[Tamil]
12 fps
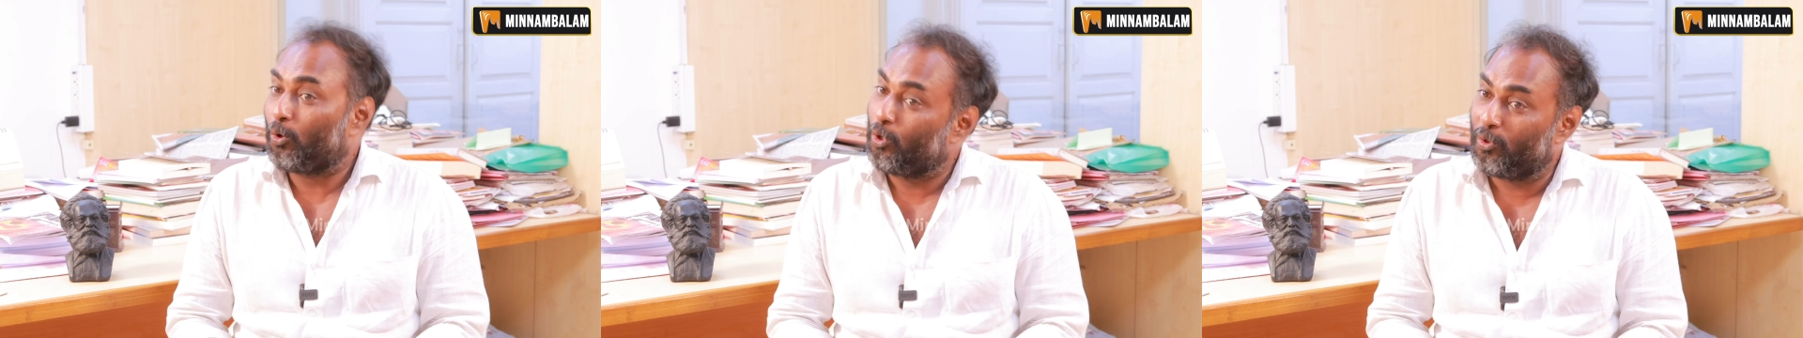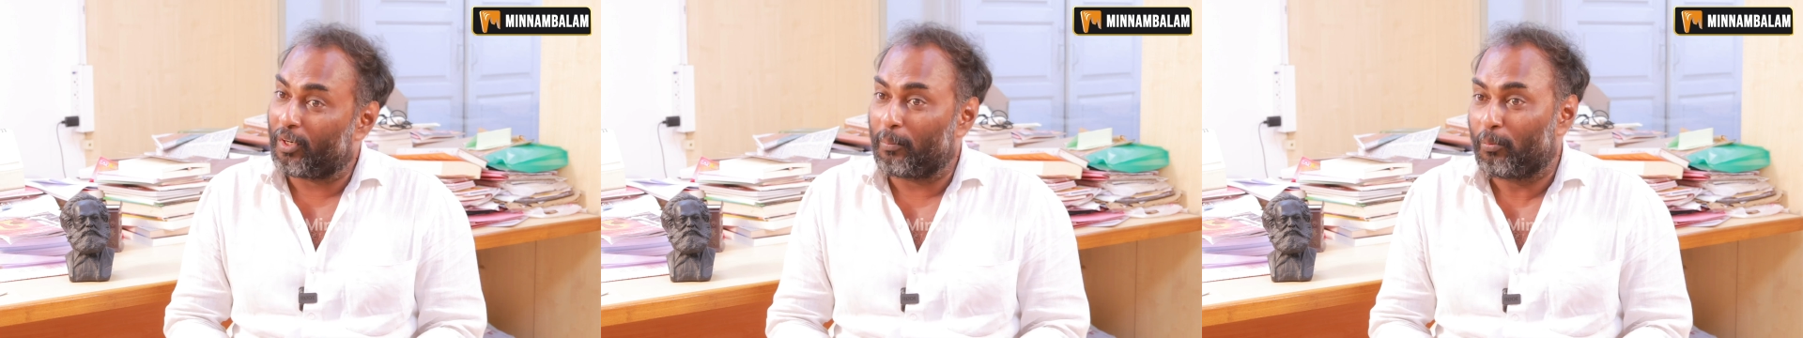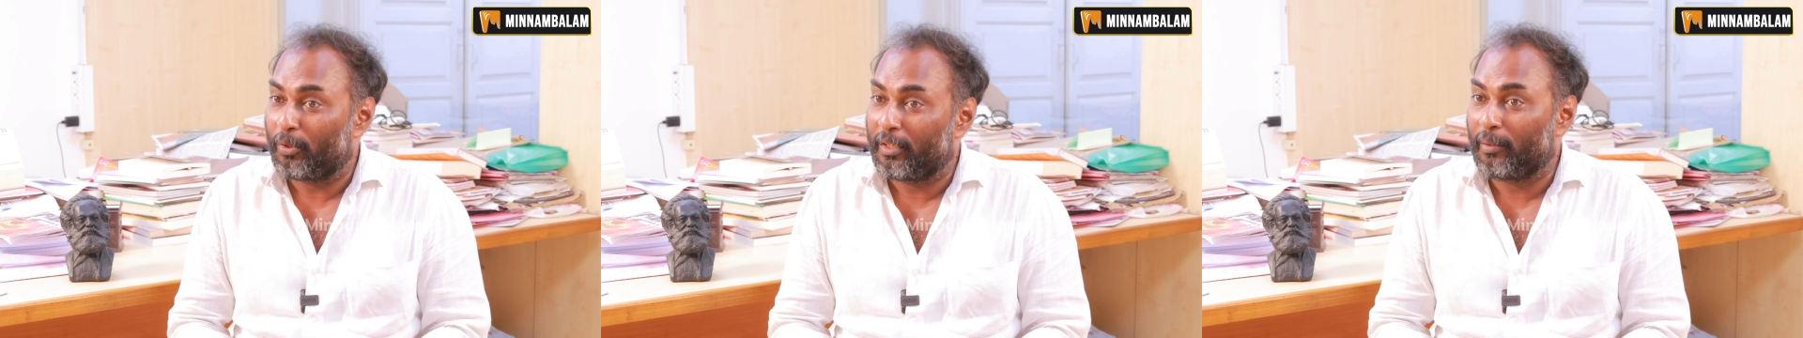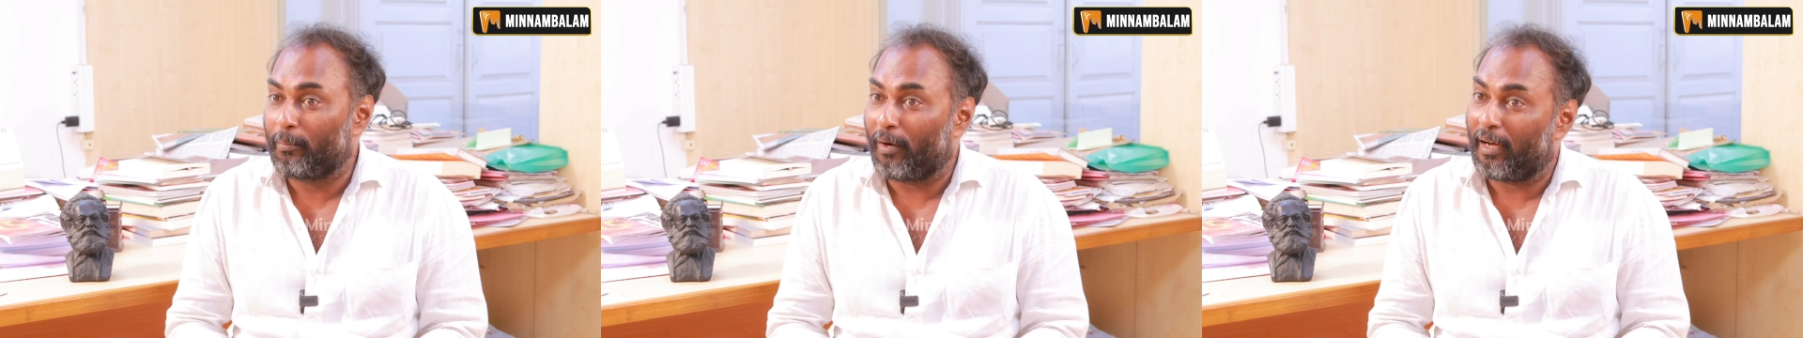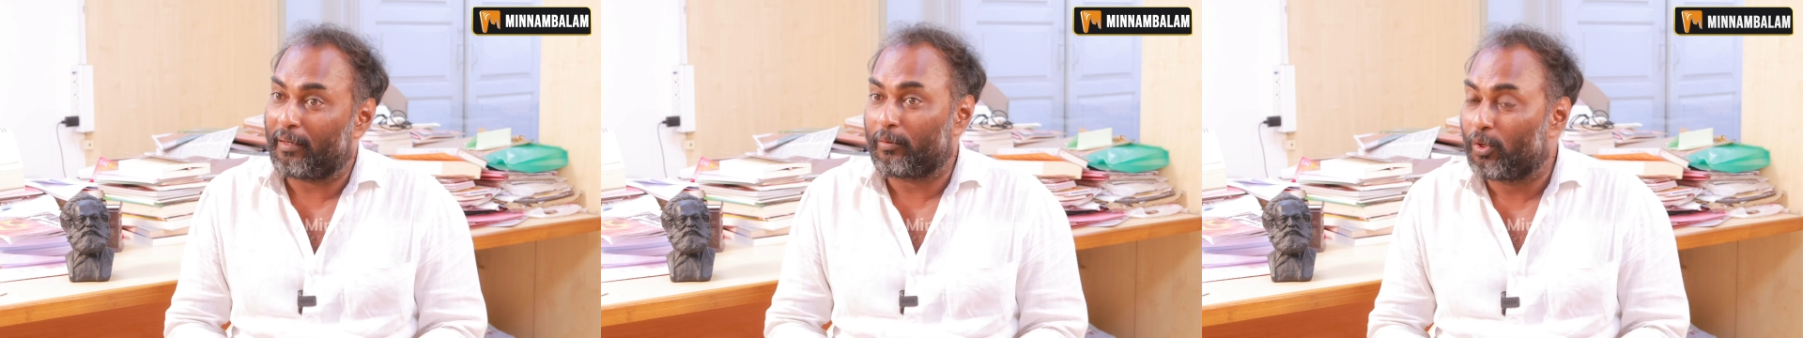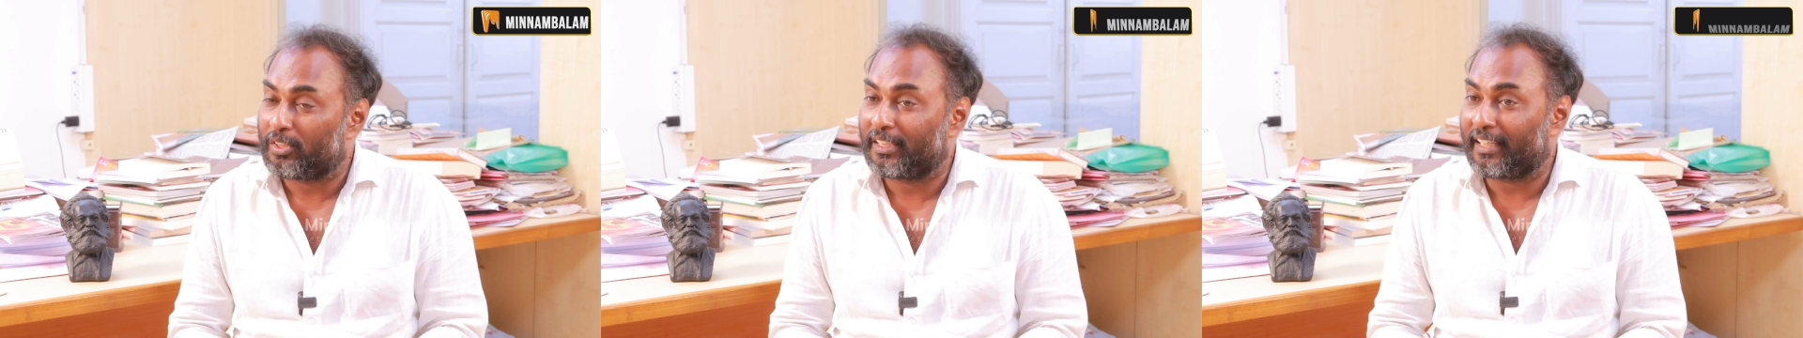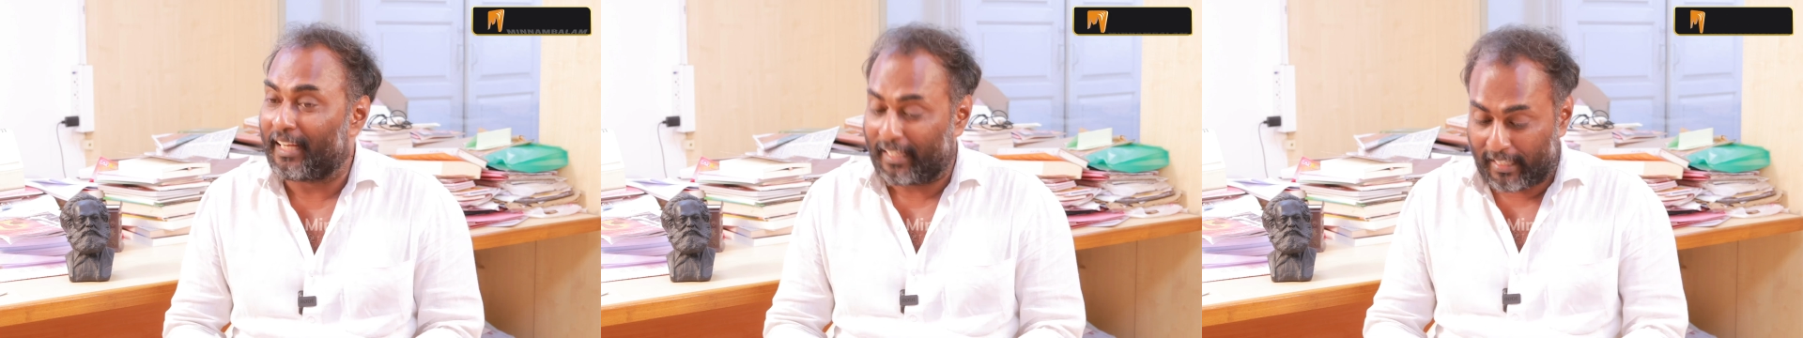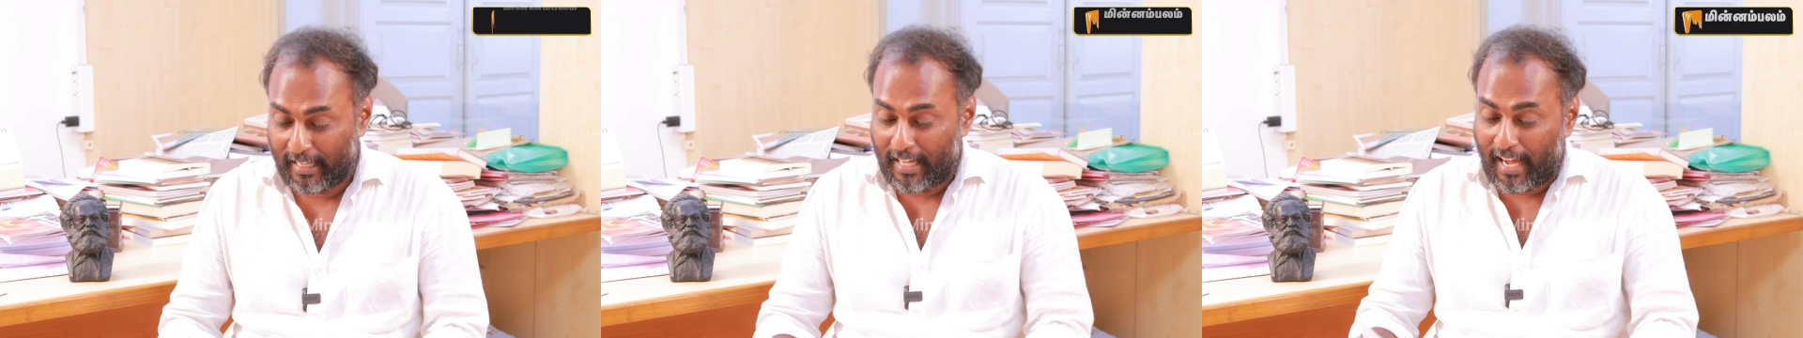கொண்டு வர முடியுமா
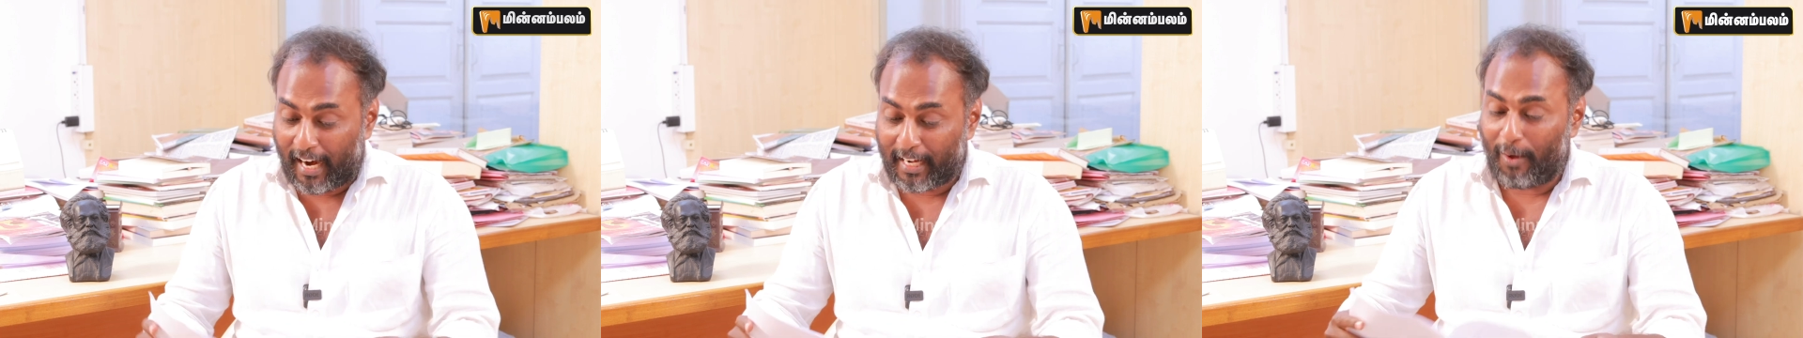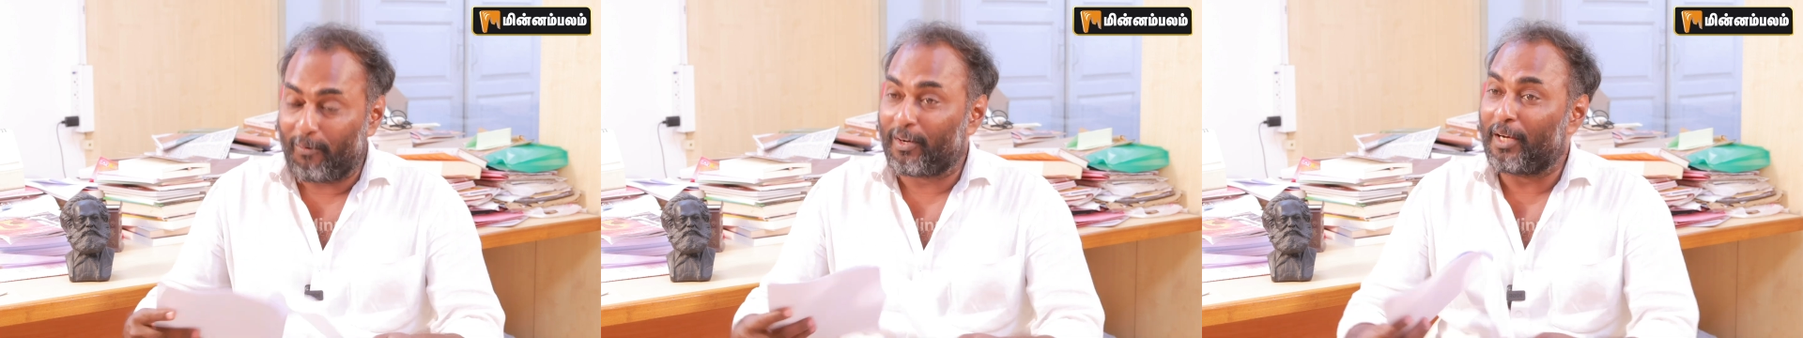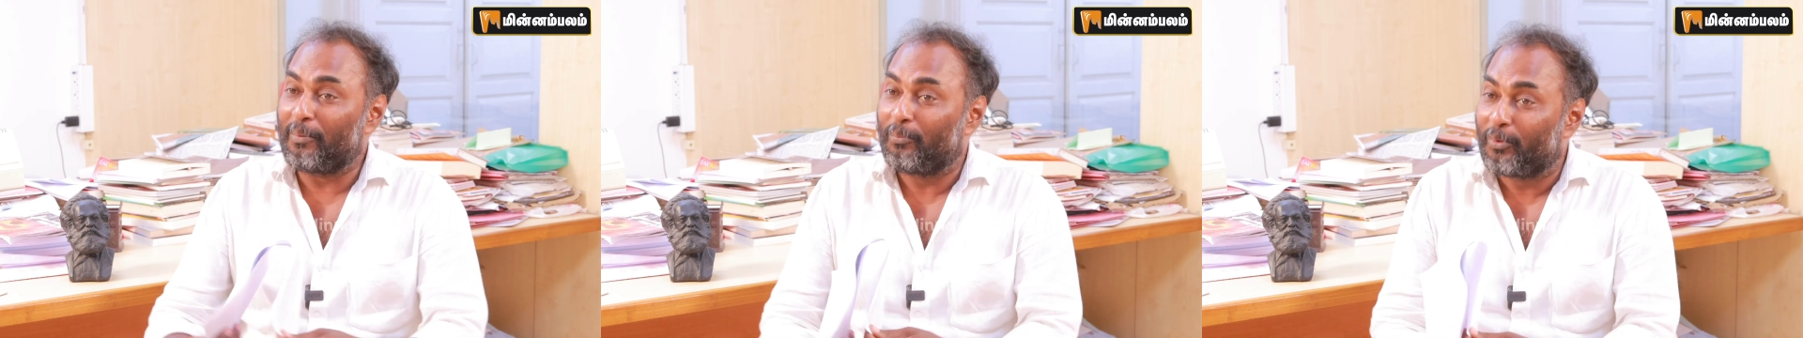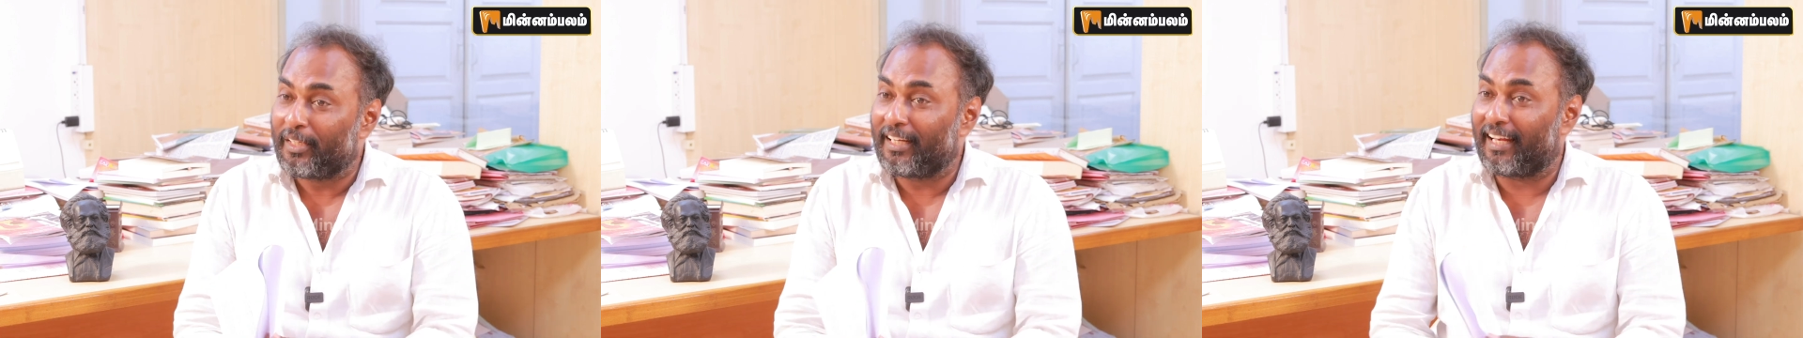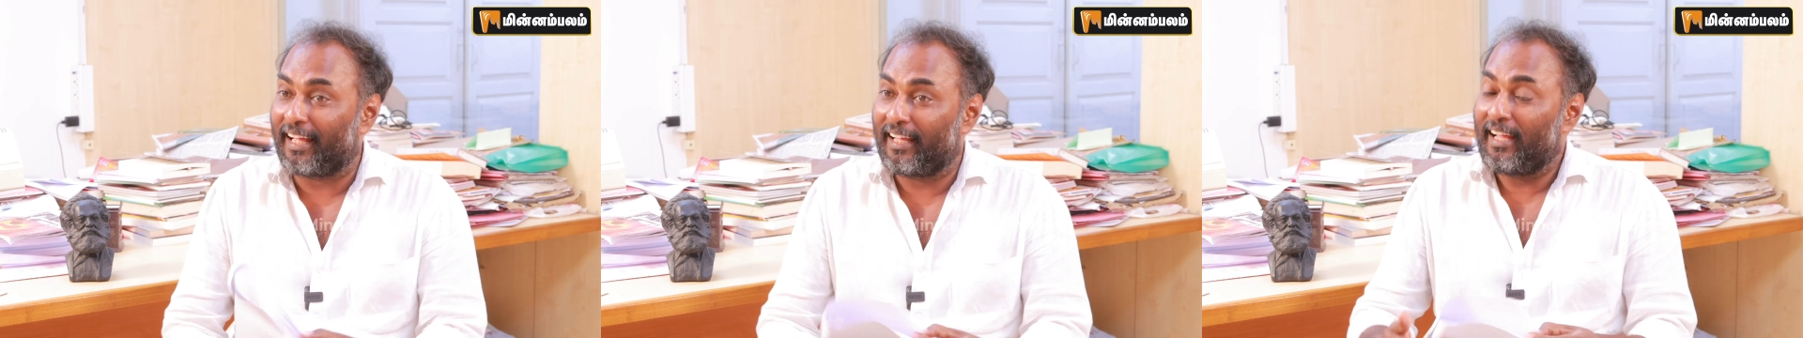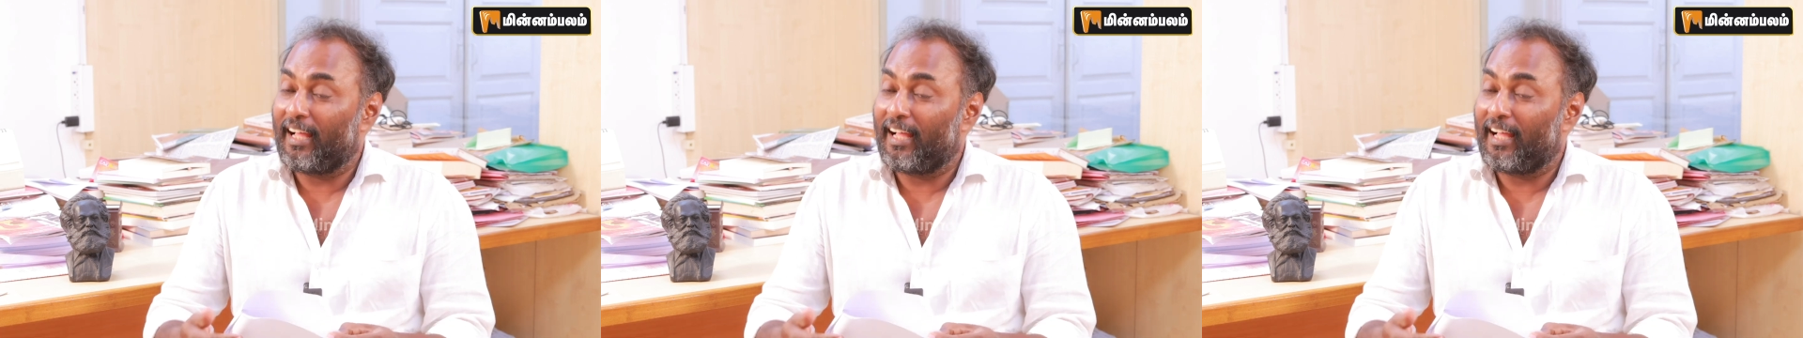யோசிக்கிறாங்க ஆனால் அவங்களால முடியல